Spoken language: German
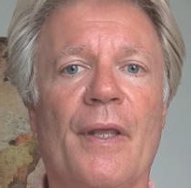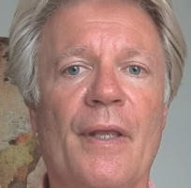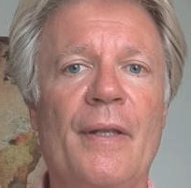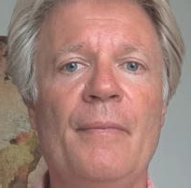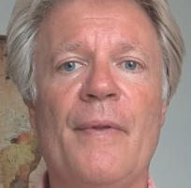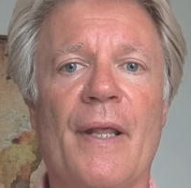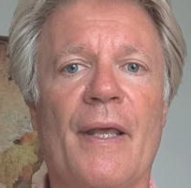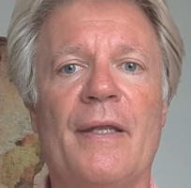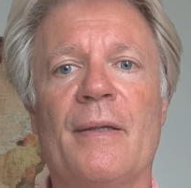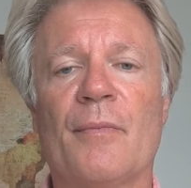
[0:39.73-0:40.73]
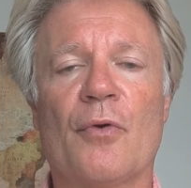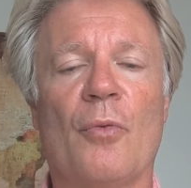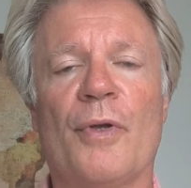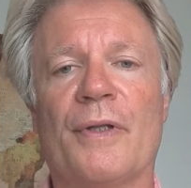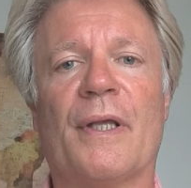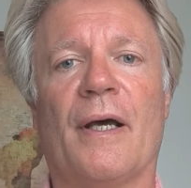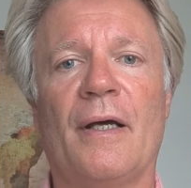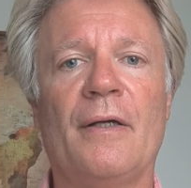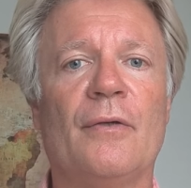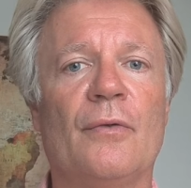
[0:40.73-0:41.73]
in einem
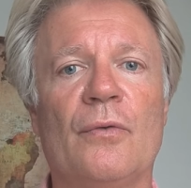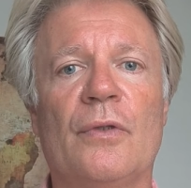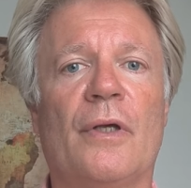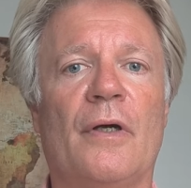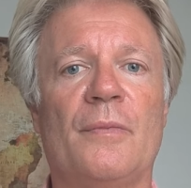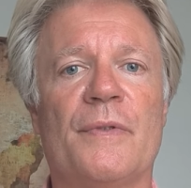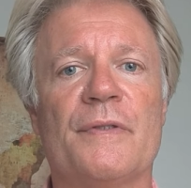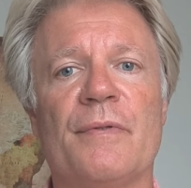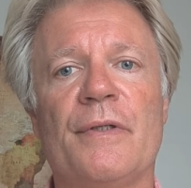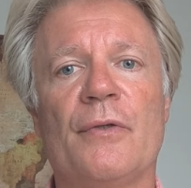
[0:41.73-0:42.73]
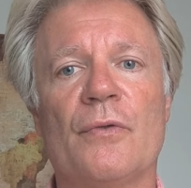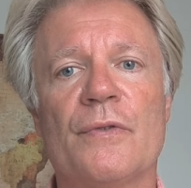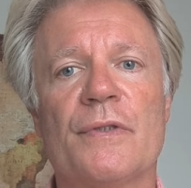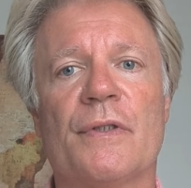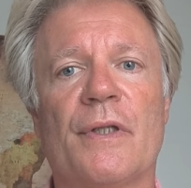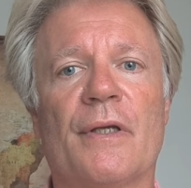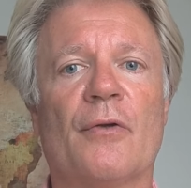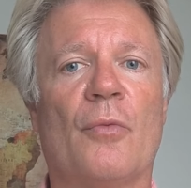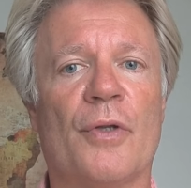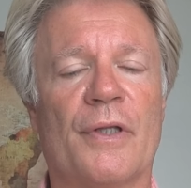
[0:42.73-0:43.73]
Kommentar unterhalb des Videos. Der
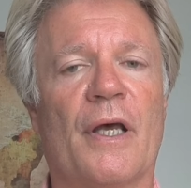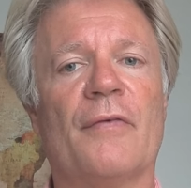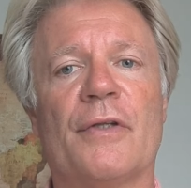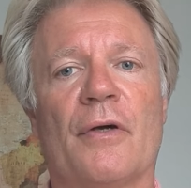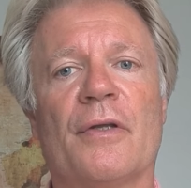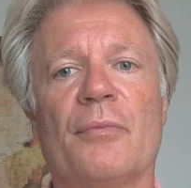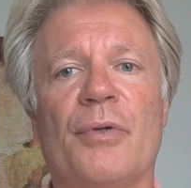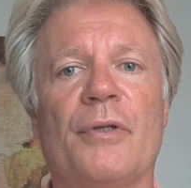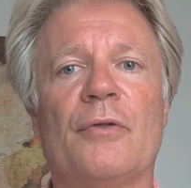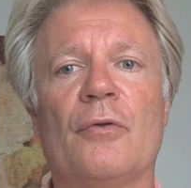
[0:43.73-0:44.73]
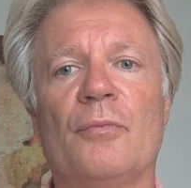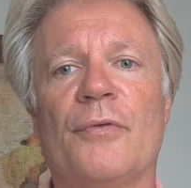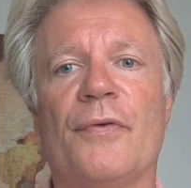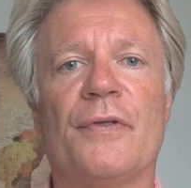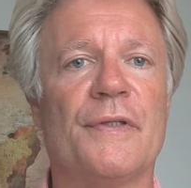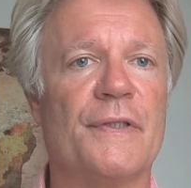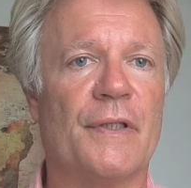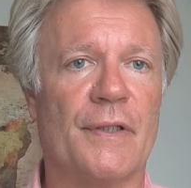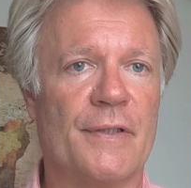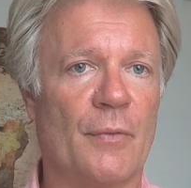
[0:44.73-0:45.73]
Kommentar wird angepinnt und befindet
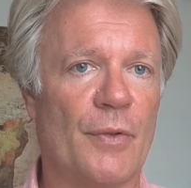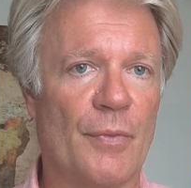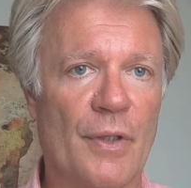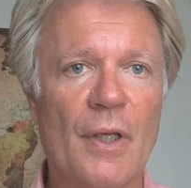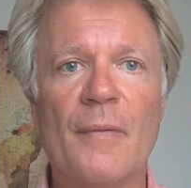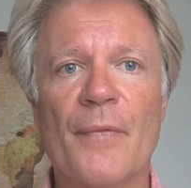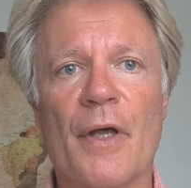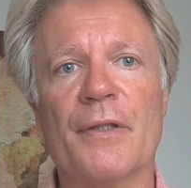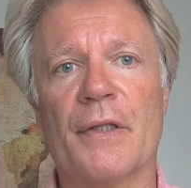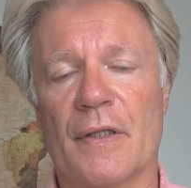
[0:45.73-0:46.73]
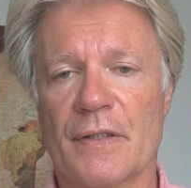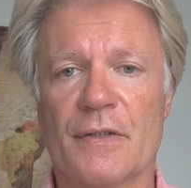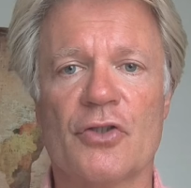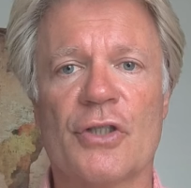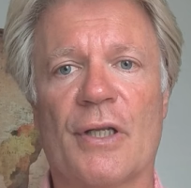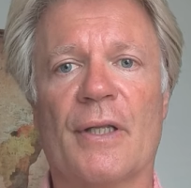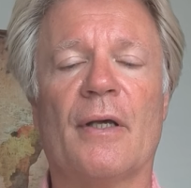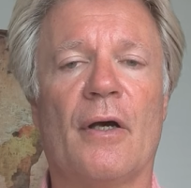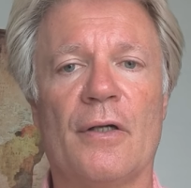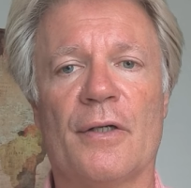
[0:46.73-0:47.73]
sich deshalb immer an der ersten Stelle
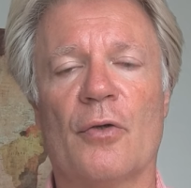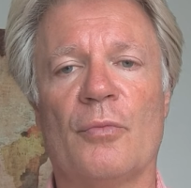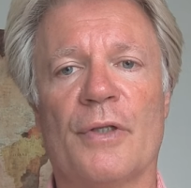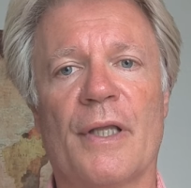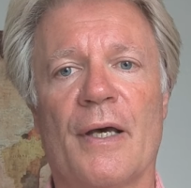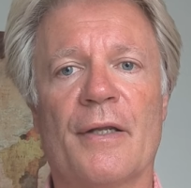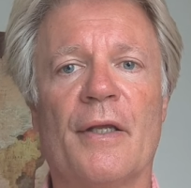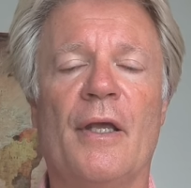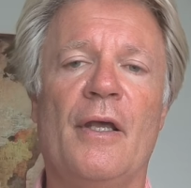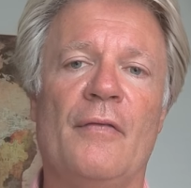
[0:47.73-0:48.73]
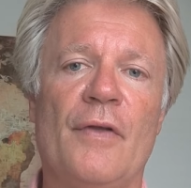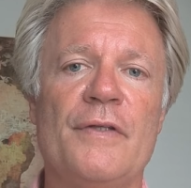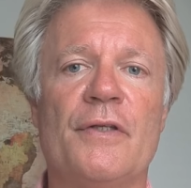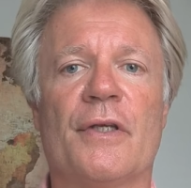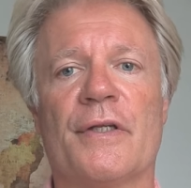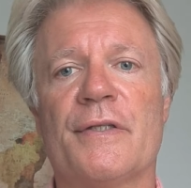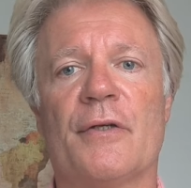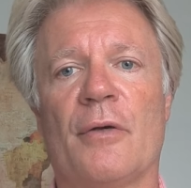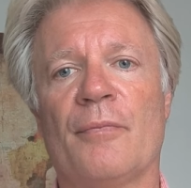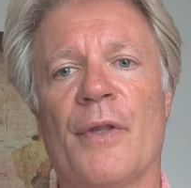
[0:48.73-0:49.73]
aller Kommentare. Wenn Sie
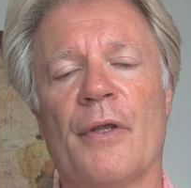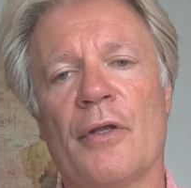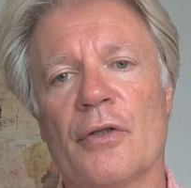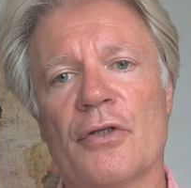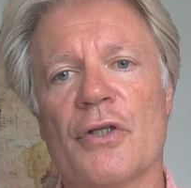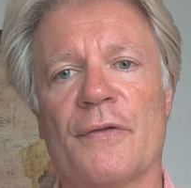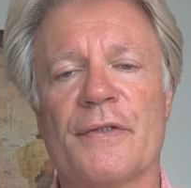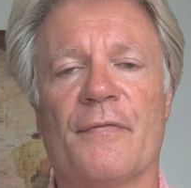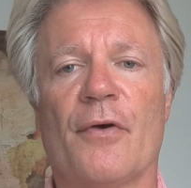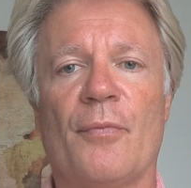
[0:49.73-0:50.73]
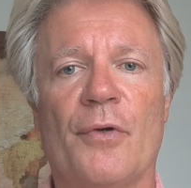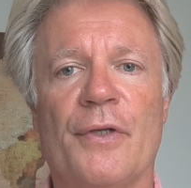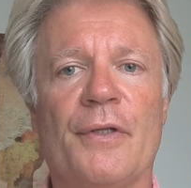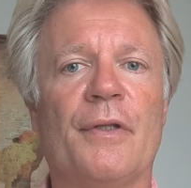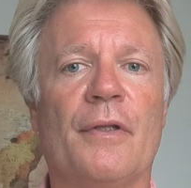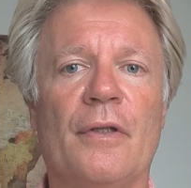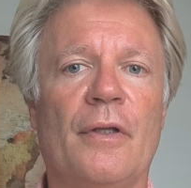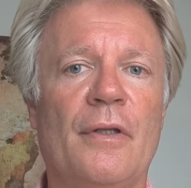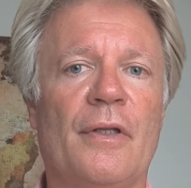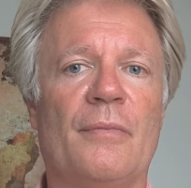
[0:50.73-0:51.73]
Interesse haben, dann schauen Sie einfach mal hin,
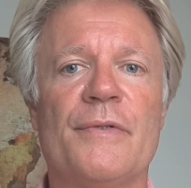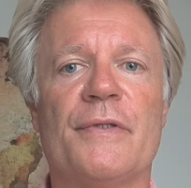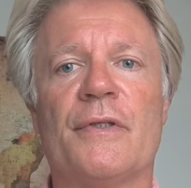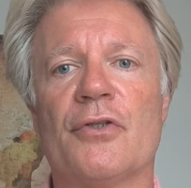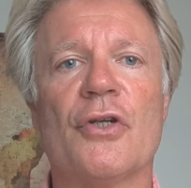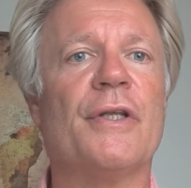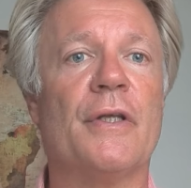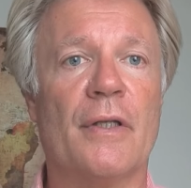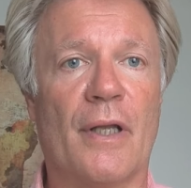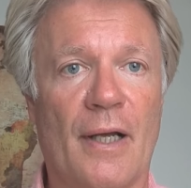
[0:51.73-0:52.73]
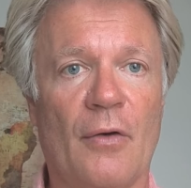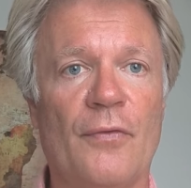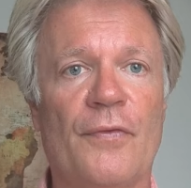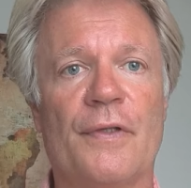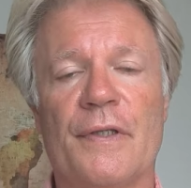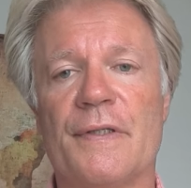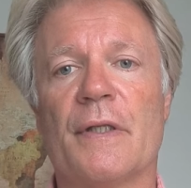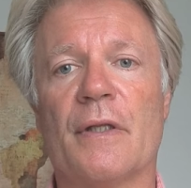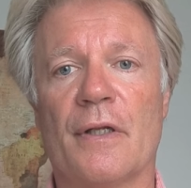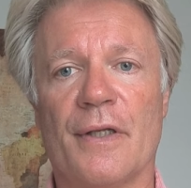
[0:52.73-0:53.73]
indem Sie schlicht auf
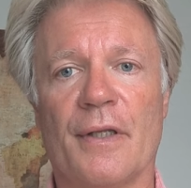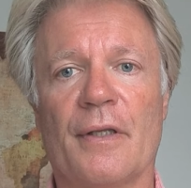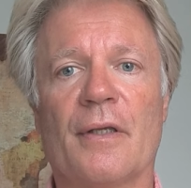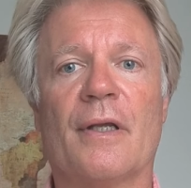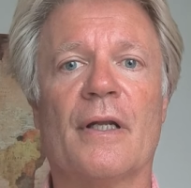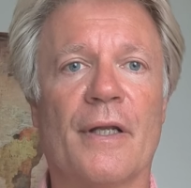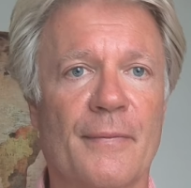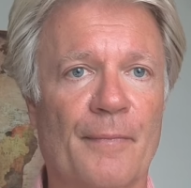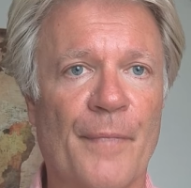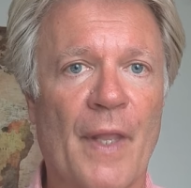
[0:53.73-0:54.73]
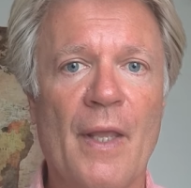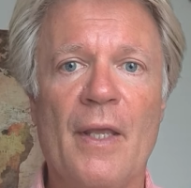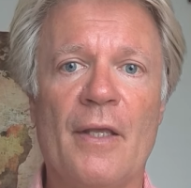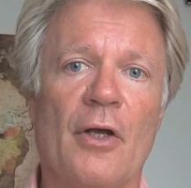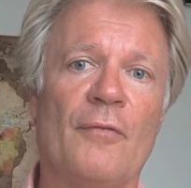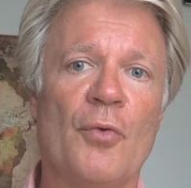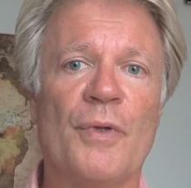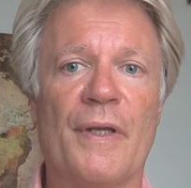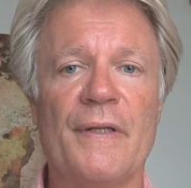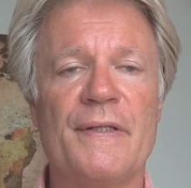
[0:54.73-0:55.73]
diesen Link klicken klicken. Ja,
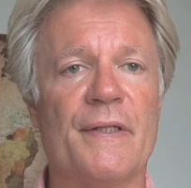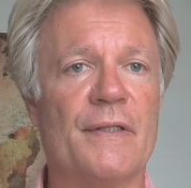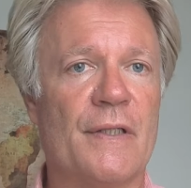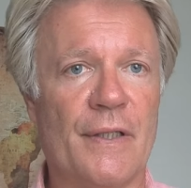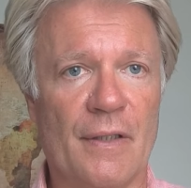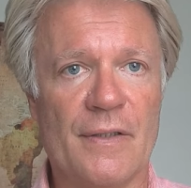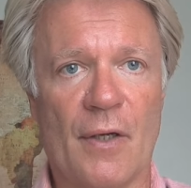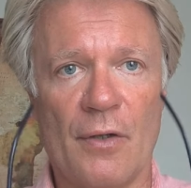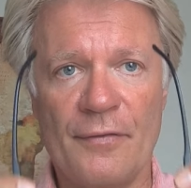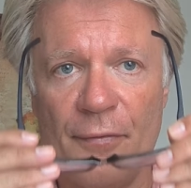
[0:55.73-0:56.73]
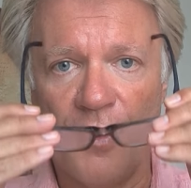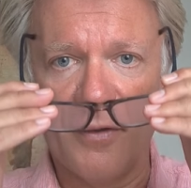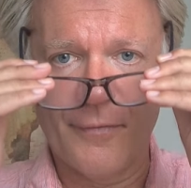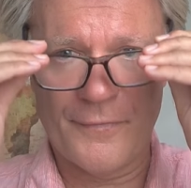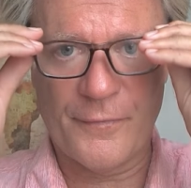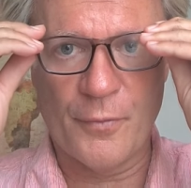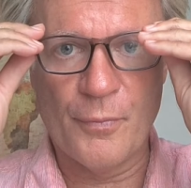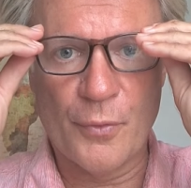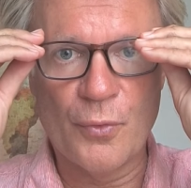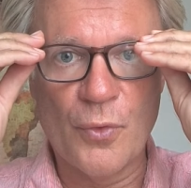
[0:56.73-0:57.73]
worum geht's? Es liegen Zahlen vor
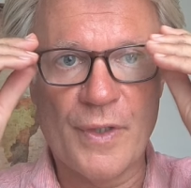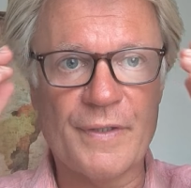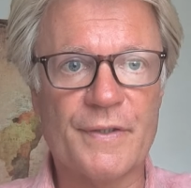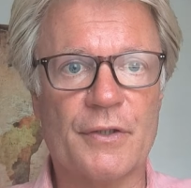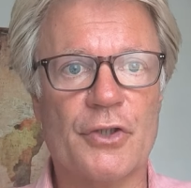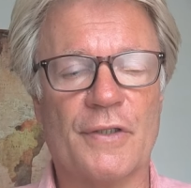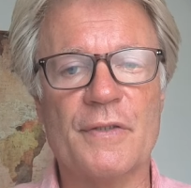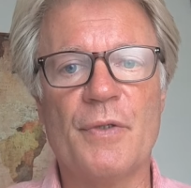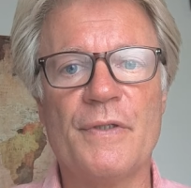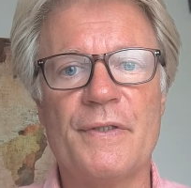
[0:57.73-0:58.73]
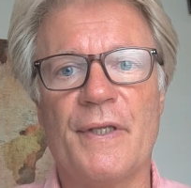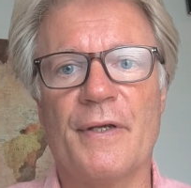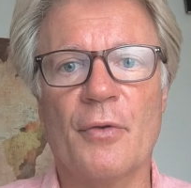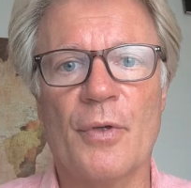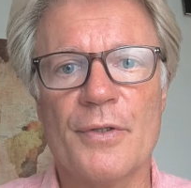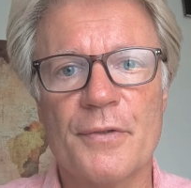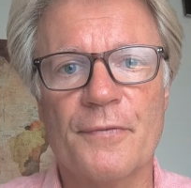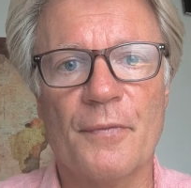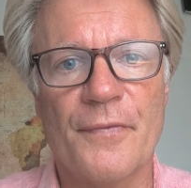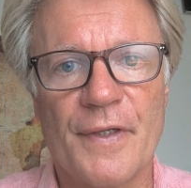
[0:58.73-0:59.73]
vom US-Schatzministerium, also
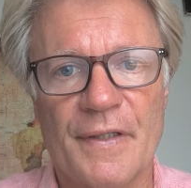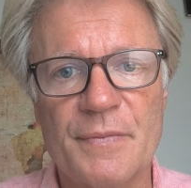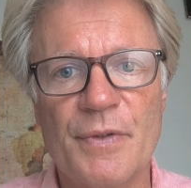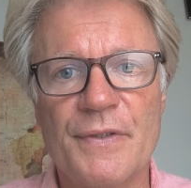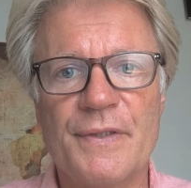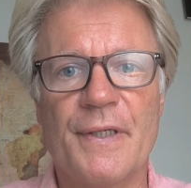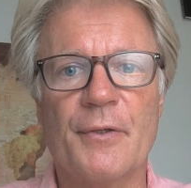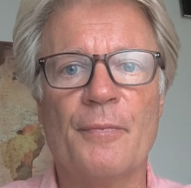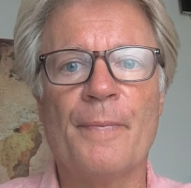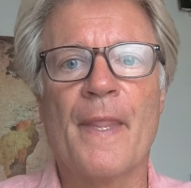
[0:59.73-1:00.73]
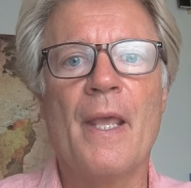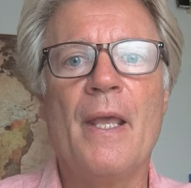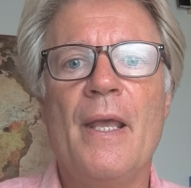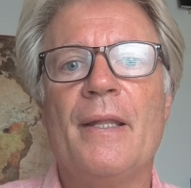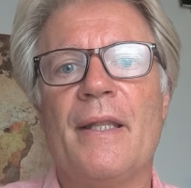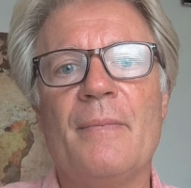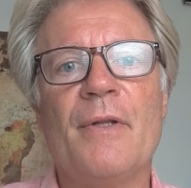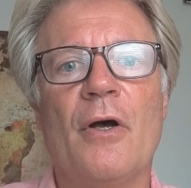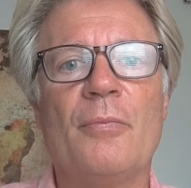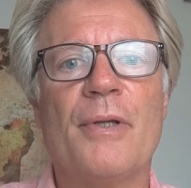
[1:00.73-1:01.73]
vom Finanzministerium.
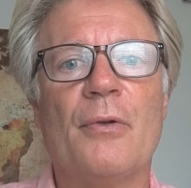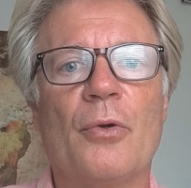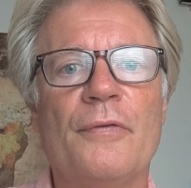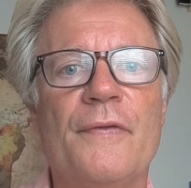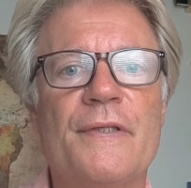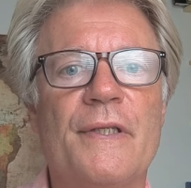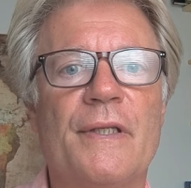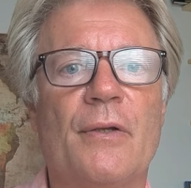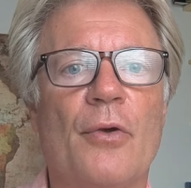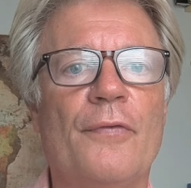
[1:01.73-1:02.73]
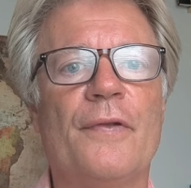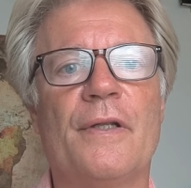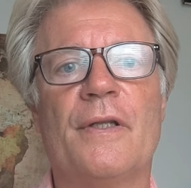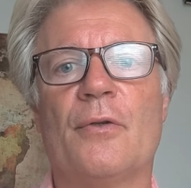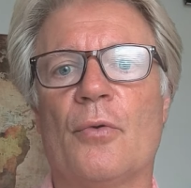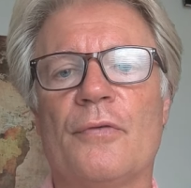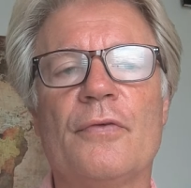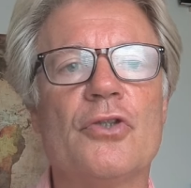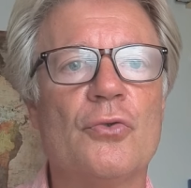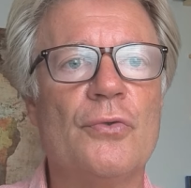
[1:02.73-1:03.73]
Demnach beläuft sich die öffentliche
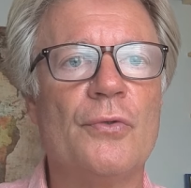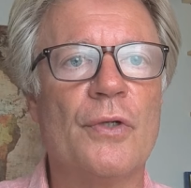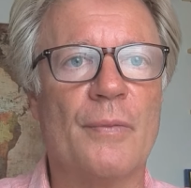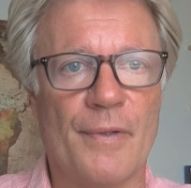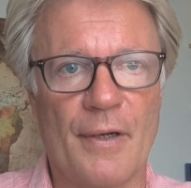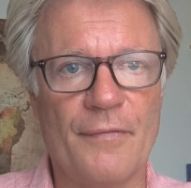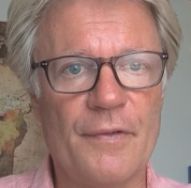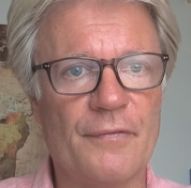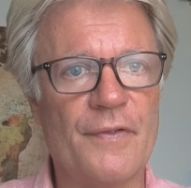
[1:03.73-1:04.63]
Neuverschuldung im laufenden